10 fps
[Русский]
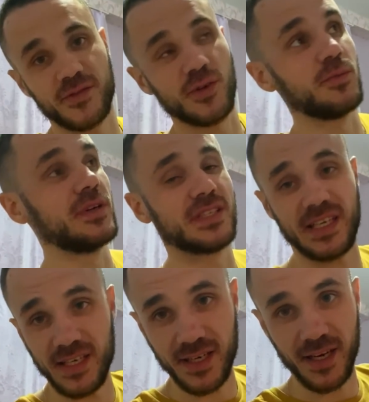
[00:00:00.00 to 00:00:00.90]
И все, мы
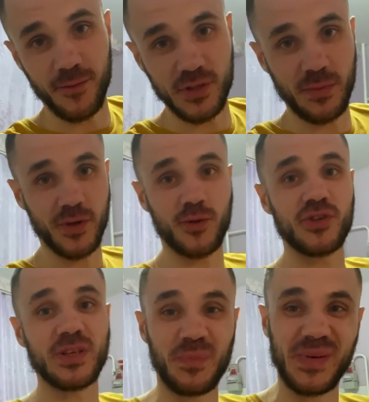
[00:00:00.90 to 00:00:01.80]
заехали, вот теперь
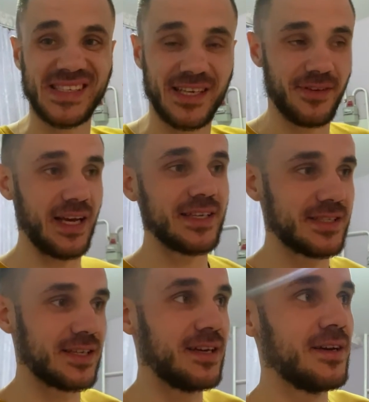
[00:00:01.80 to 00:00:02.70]
точно
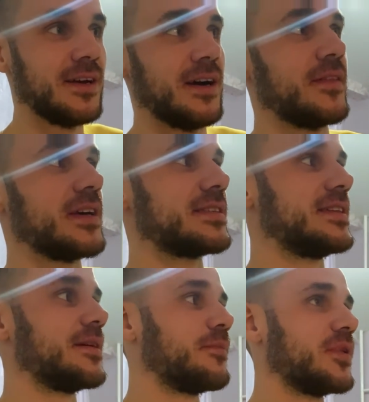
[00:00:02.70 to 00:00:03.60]
поздравляйте, нас
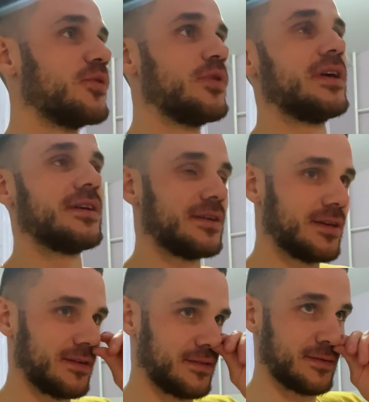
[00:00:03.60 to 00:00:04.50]
не обманули,
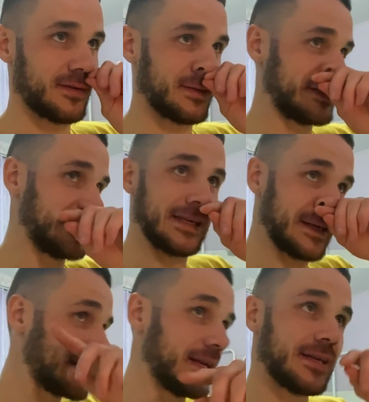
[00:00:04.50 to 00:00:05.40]
э,
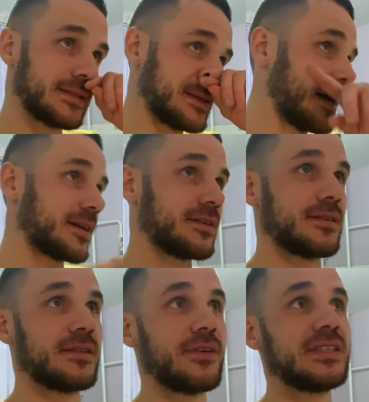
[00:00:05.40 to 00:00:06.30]
заехали. Так,
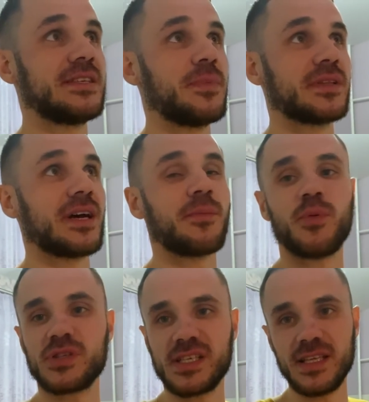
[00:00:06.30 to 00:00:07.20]
э, давайте теперь так,
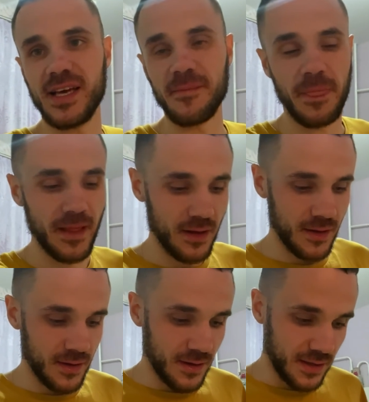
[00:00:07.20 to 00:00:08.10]
по цене.
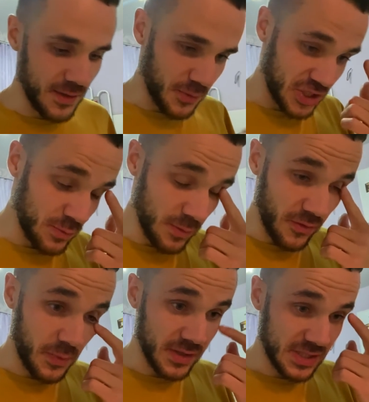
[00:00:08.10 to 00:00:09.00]
И почему
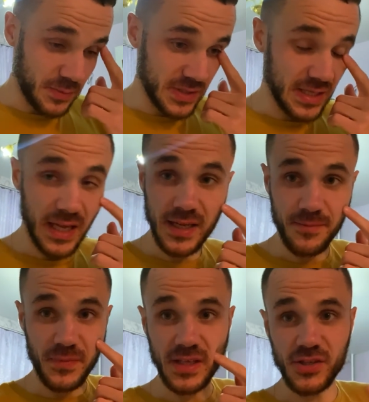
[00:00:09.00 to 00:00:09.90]
мы, в принципе,
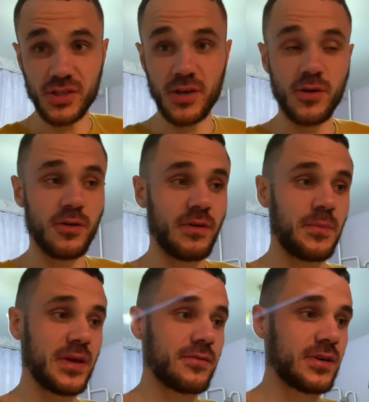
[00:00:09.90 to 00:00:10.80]
сняли это жилье?
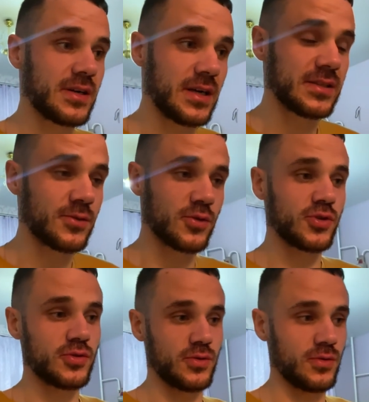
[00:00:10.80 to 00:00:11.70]
Во-первых, это то,
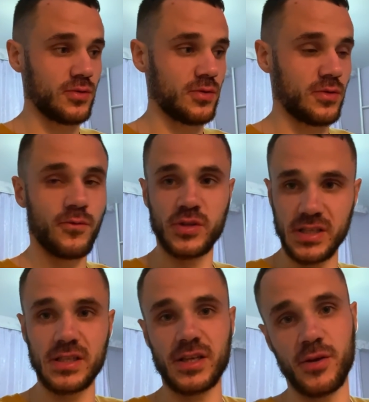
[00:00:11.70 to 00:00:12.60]
что вот
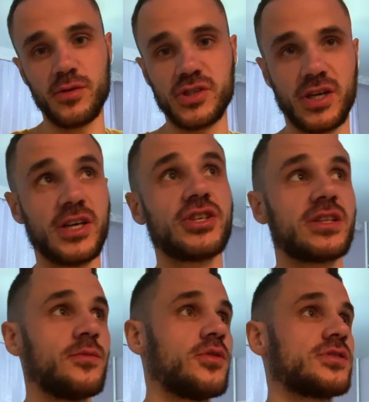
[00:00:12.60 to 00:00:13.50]
этот район ЖК
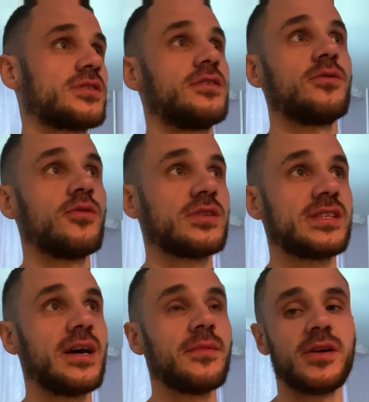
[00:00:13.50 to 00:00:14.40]
Черноморский, он
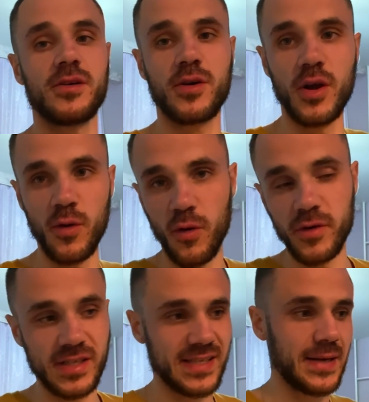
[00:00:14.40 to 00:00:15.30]
самый
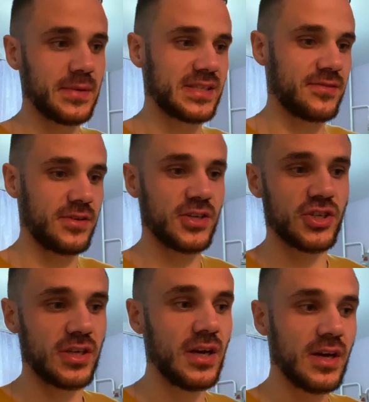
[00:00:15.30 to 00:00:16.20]
клевый, самый
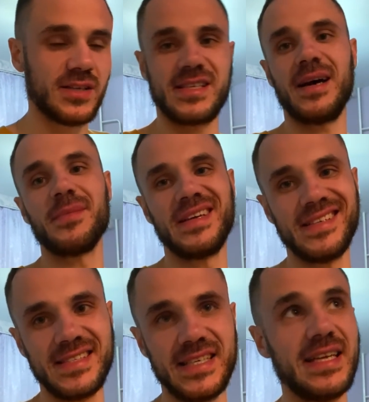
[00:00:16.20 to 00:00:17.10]
свежий, самый
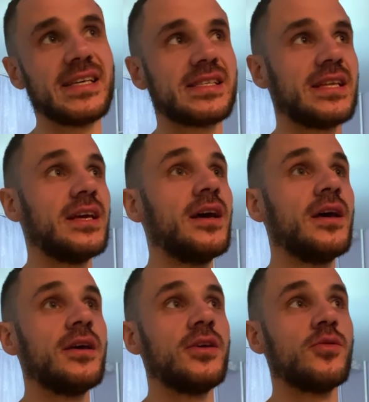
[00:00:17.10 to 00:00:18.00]
интересный.
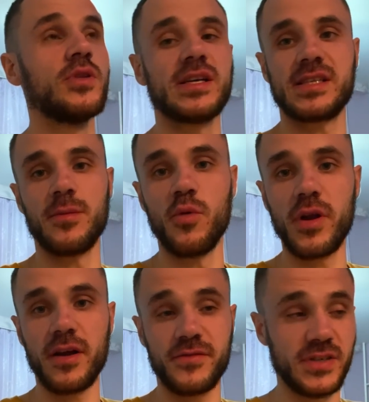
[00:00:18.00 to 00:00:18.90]
И у нас до
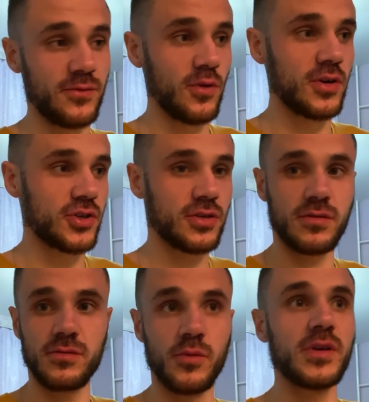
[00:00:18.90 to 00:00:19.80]
моря всего лишь,
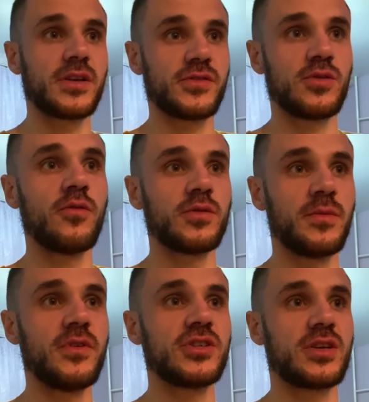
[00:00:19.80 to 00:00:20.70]
ну, метров сто, вот
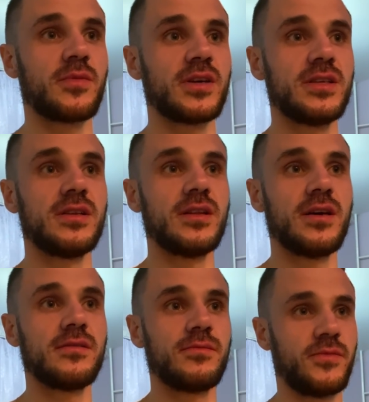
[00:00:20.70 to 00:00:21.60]
мы вечером ходили,
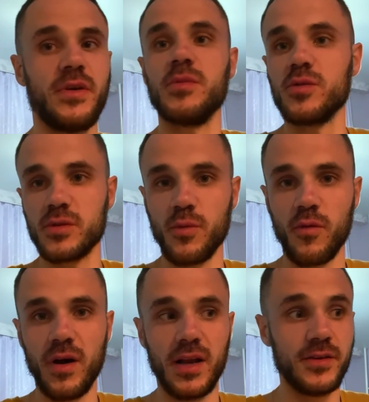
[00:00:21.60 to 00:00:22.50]
да? Две минуты
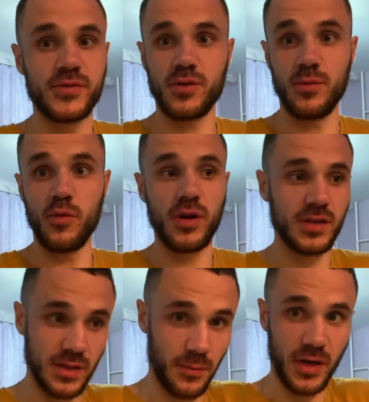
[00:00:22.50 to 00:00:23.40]
буквально, и все, и
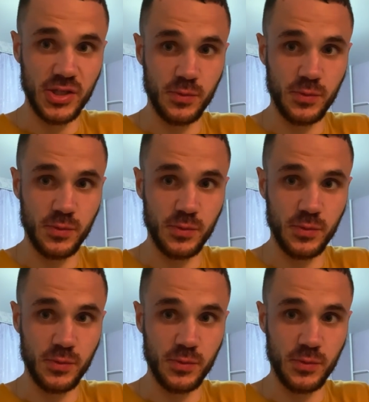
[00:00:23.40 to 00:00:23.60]
море, на пляж